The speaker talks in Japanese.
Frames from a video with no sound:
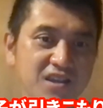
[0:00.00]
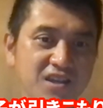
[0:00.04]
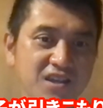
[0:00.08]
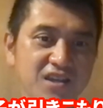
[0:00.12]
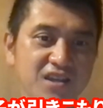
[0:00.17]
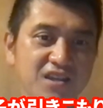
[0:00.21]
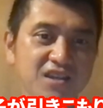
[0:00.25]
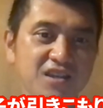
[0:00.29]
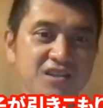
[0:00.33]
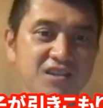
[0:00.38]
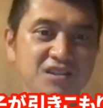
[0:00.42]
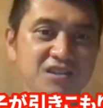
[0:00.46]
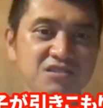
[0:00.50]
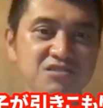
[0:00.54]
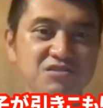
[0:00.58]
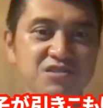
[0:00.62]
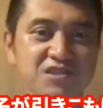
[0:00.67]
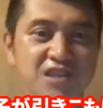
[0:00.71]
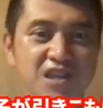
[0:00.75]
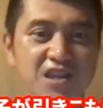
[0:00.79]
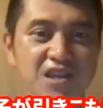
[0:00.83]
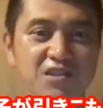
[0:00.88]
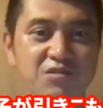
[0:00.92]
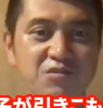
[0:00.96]
えー、20
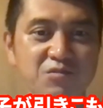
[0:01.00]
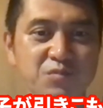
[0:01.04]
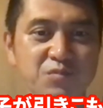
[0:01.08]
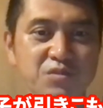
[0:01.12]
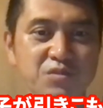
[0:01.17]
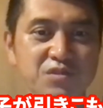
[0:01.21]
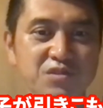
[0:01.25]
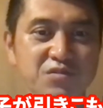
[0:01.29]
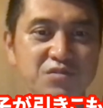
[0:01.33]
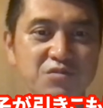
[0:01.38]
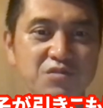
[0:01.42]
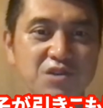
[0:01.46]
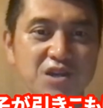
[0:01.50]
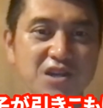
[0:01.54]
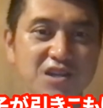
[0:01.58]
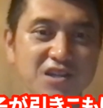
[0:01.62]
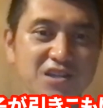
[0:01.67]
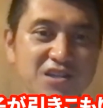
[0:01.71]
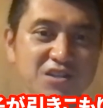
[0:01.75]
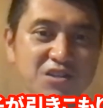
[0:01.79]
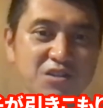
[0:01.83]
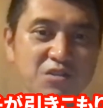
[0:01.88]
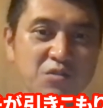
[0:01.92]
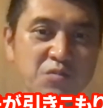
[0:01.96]
歳の息子が
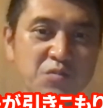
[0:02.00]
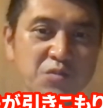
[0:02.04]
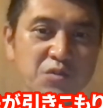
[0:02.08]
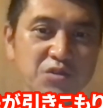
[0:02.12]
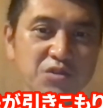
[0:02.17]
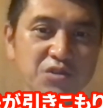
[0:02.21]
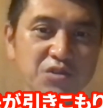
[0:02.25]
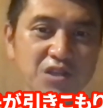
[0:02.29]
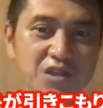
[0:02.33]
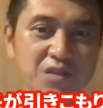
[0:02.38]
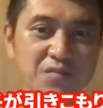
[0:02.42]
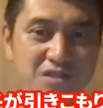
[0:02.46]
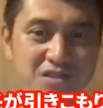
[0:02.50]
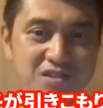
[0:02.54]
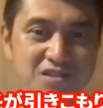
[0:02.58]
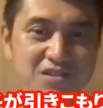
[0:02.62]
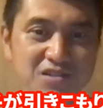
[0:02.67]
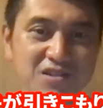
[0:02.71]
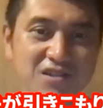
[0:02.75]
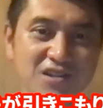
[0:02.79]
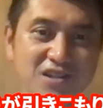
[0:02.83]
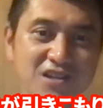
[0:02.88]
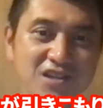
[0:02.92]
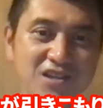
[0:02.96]
引きこもっていま
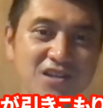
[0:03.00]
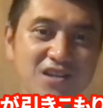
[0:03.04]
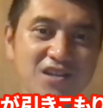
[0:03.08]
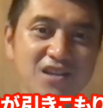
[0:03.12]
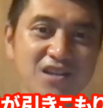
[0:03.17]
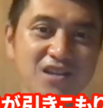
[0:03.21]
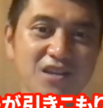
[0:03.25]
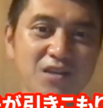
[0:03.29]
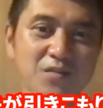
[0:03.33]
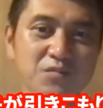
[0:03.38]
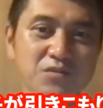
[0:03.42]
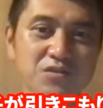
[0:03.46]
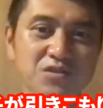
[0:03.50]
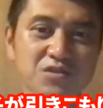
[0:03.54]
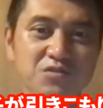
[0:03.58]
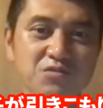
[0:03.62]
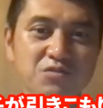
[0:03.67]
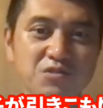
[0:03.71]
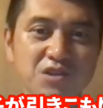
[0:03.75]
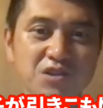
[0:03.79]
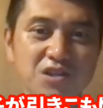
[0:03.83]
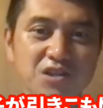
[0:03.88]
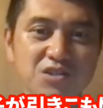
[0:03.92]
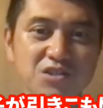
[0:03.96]
す。えー、息
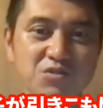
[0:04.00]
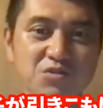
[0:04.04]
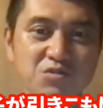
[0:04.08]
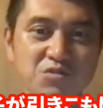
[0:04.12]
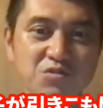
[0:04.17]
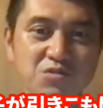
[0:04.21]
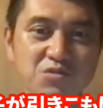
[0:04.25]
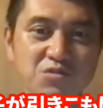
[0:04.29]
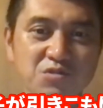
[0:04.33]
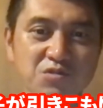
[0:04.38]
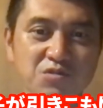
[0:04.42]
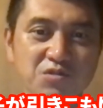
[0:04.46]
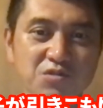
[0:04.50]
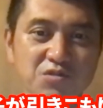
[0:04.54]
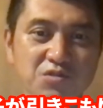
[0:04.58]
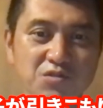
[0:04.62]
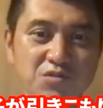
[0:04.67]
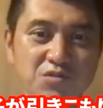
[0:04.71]
子が小